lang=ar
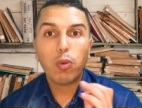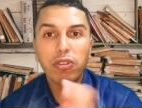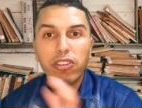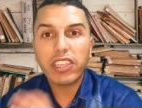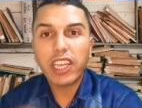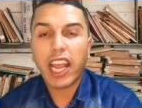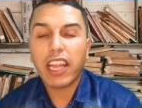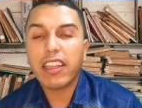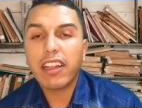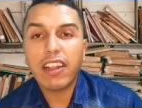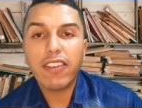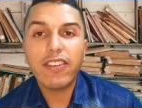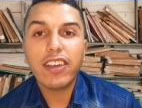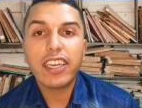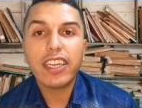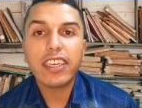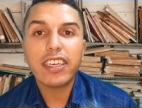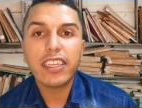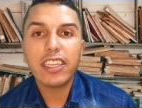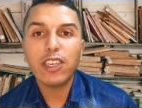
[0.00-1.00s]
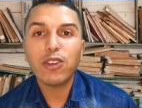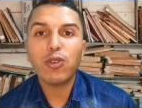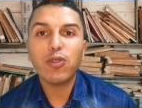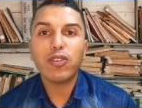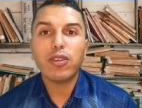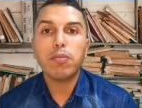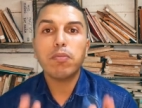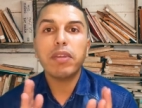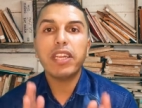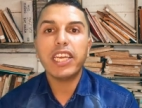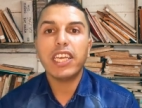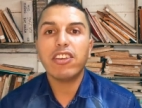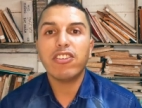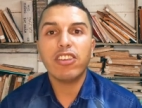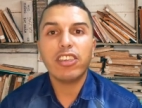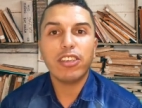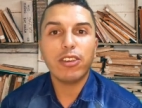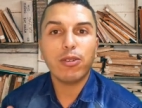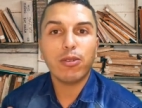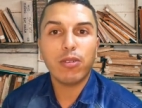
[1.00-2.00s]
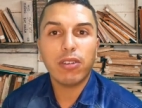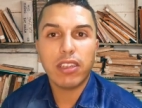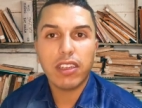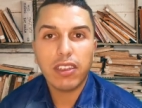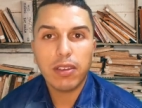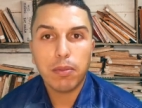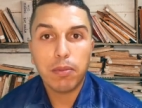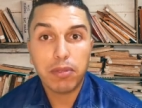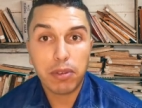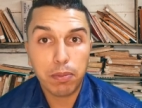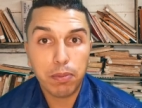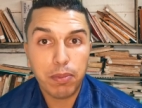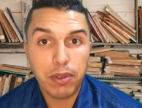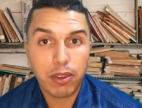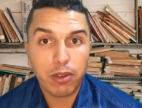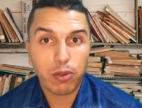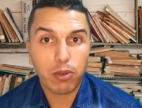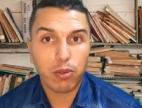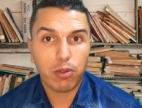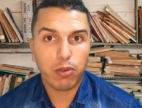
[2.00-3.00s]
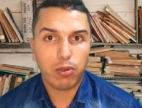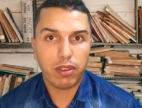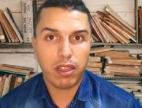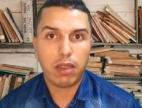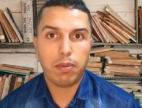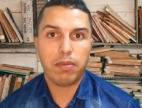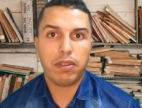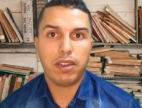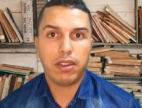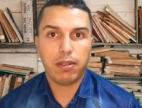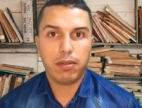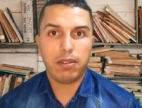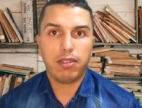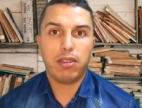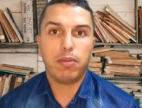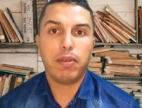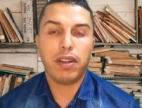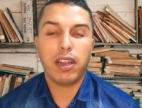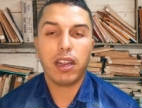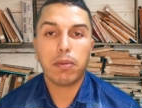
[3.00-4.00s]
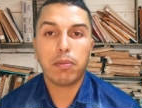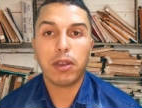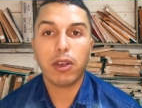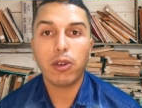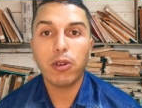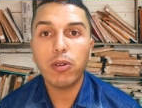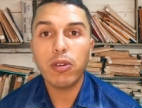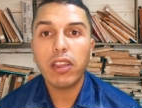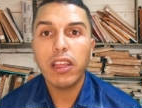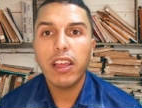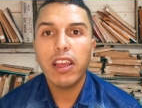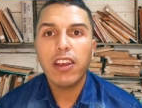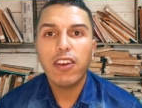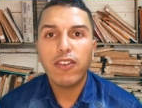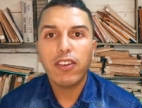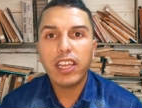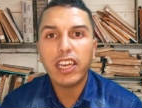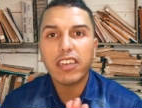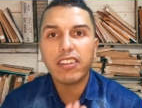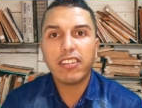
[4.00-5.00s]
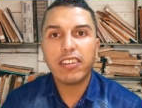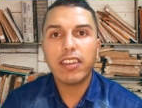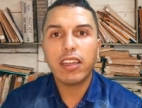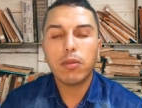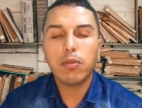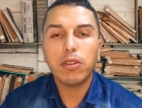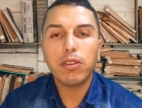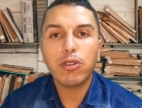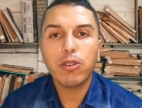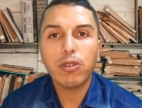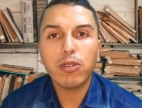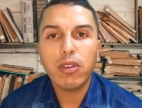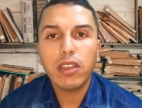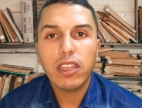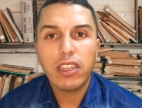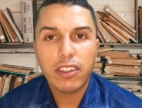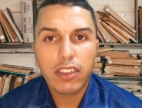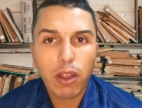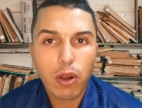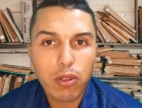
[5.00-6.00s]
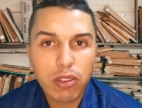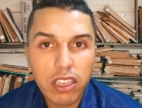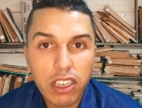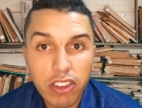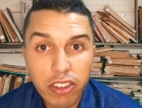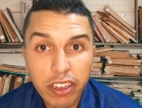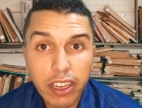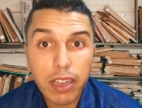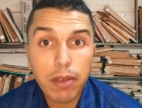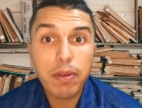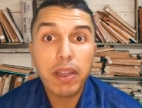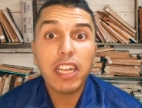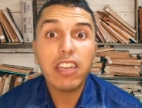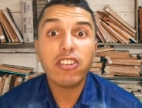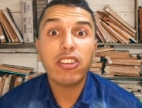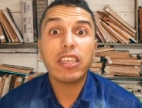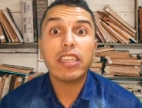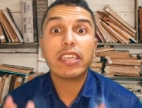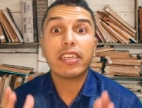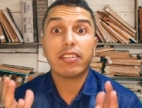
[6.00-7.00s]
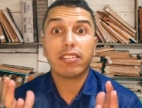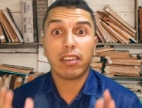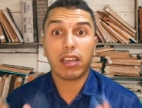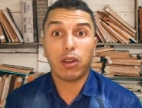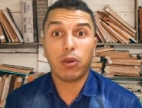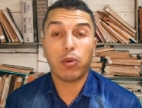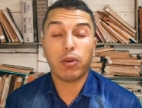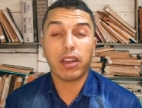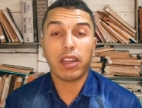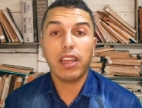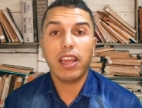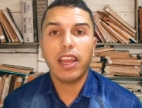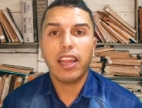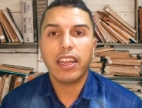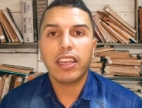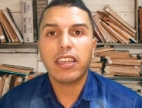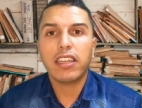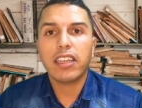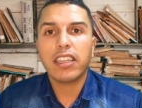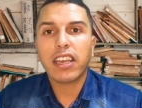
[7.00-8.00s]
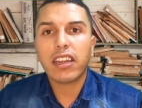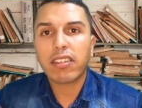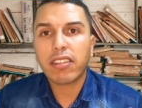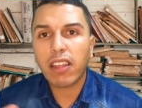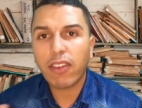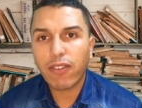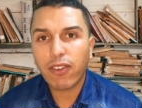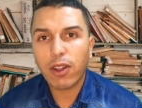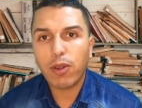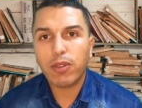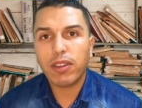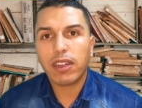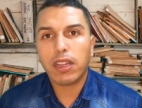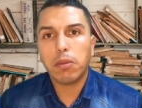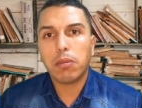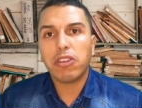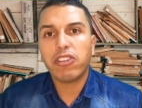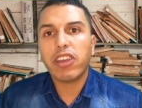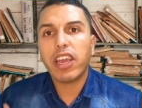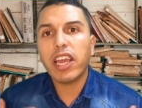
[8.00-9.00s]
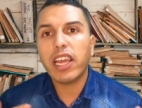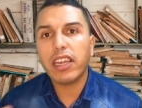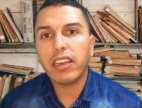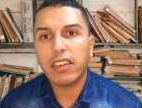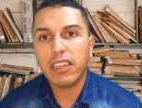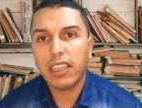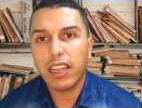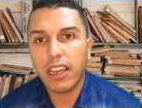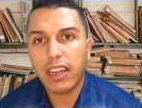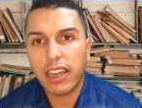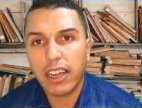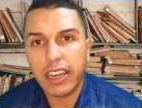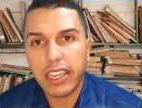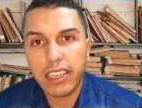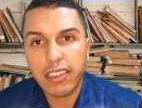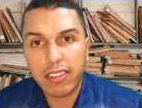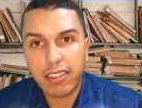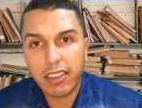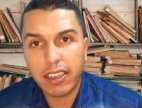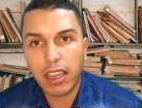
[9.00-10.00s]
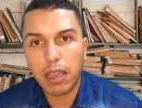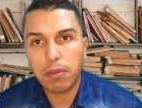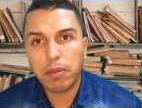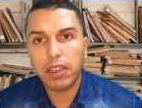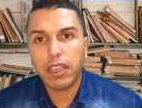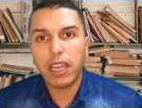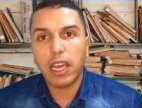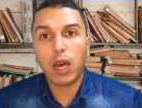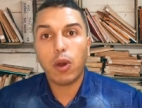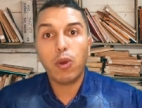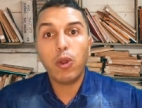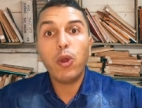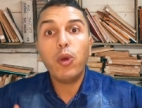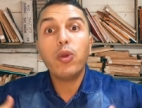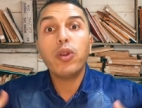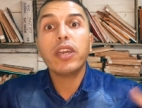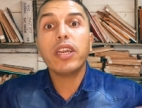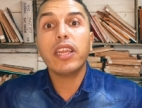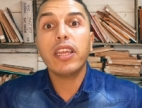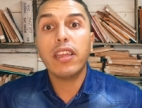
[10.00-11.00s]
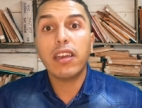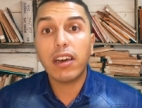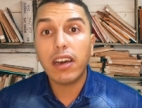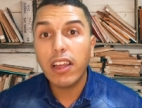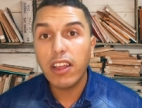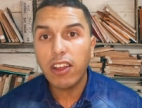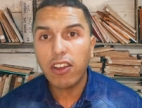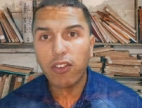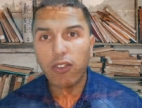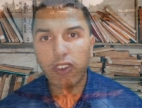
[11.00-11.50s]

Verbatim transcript: وباش تاكد الفكره هذه شوف عمي الحاج اللي تيكون مثبت ودائما تيبان لك معقول في العرس ديال بنته تيمر تيشطح بحال شي دراس غوار اذا داك الطفل وديك المشاعر ديال الانسيابيه والحريه